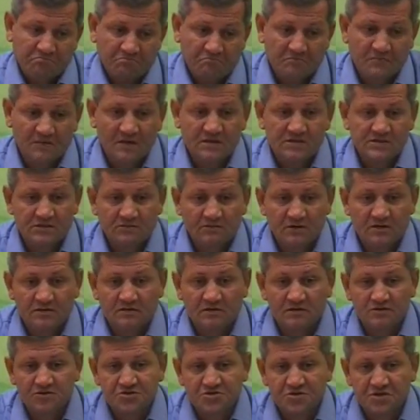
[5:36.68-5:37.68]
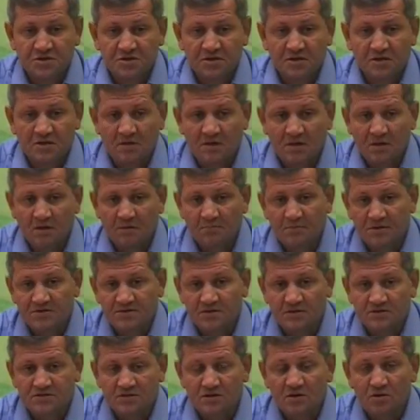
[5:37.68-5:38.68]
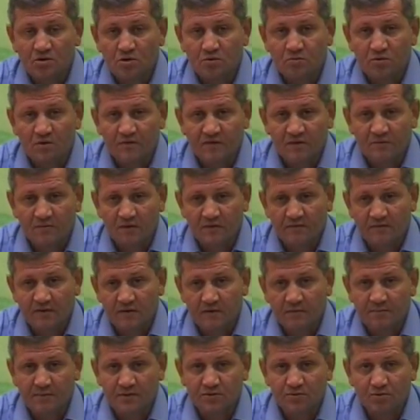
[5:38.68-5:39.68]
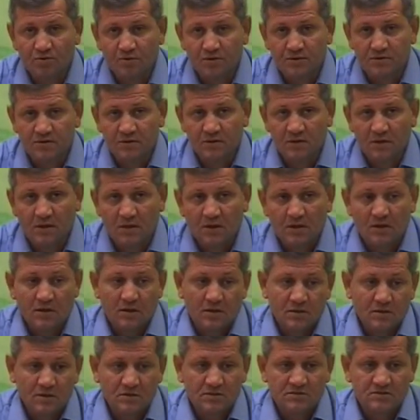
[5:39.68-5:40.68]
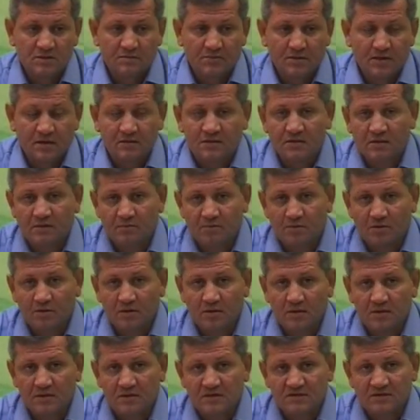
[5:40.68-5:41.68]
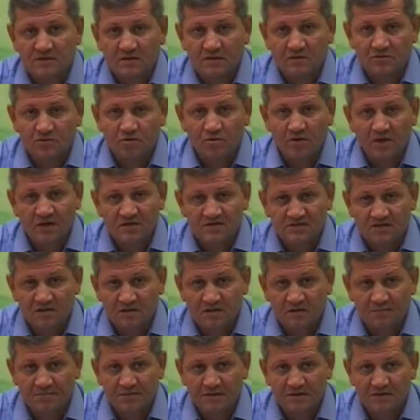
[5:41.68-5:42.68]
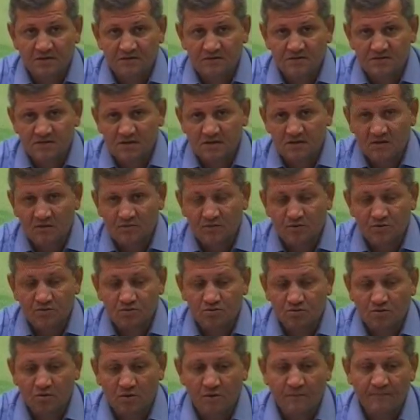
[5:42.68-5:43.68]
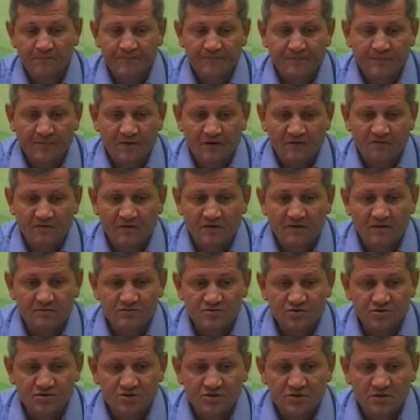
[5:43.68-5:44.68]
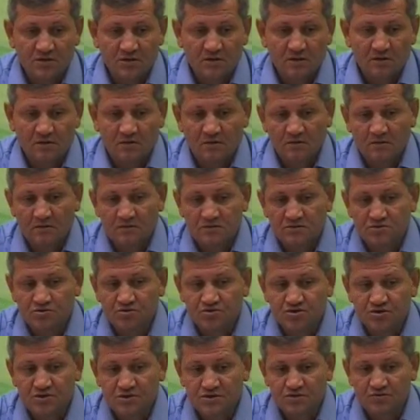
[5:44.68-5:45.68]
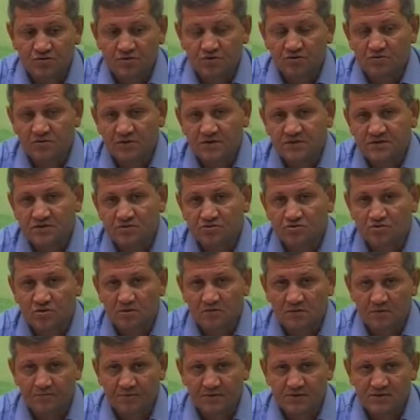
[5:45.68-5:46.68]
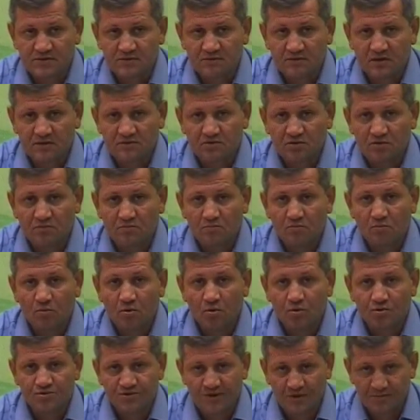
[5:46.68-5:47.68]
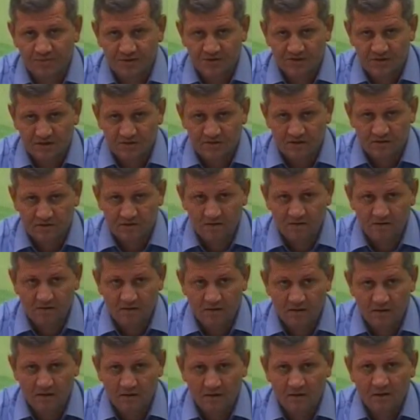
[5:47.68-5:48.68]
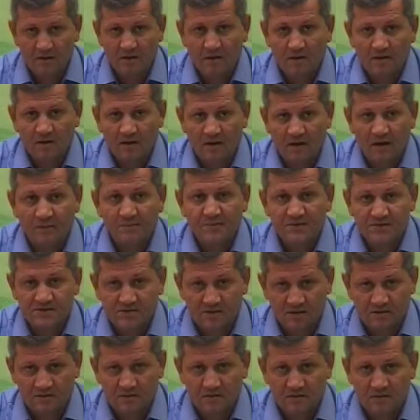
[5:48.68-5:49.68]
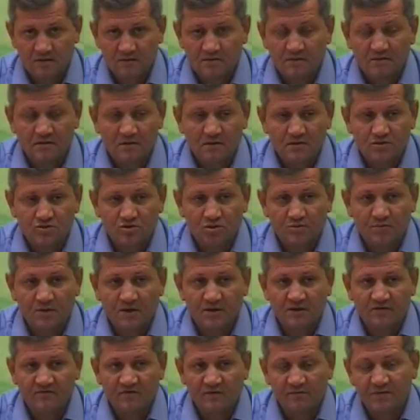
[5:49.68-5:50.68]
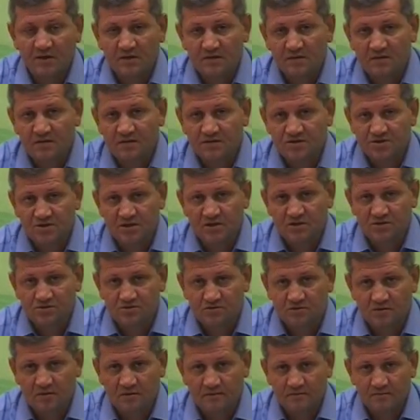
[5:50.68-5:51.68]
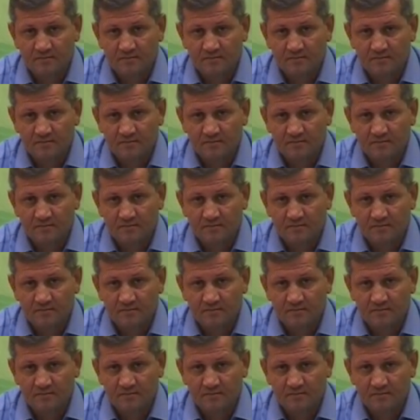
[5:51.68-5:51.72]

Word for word: На основании этого решения, пожалуйста, в любое время вы подходите и забираете ребенка. Если другая сторона противится этому, то в этом случае существует у нас судебный пристав, которые могут обязать родителя, обязать родителя, чтобы они выполнили решение суда.